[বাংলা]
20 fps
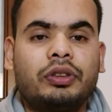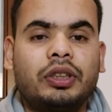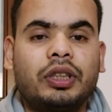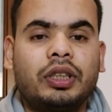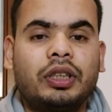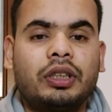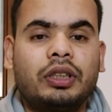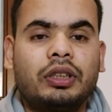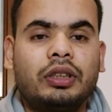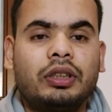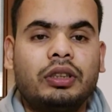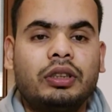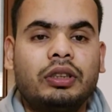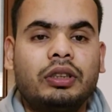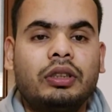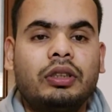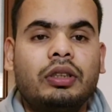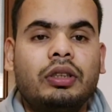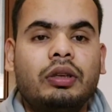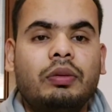যায়
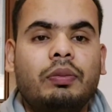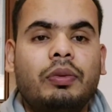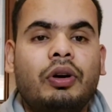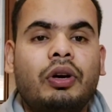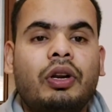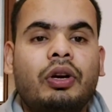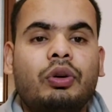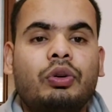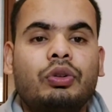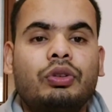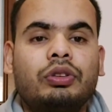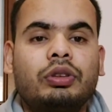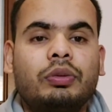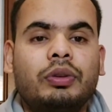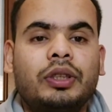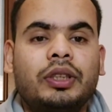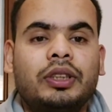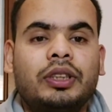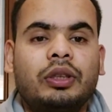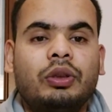বা ওরা কোন
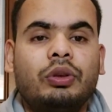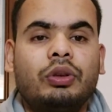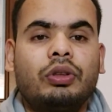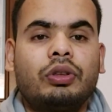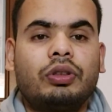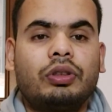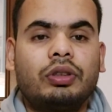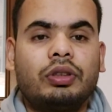সময়টাতে লোক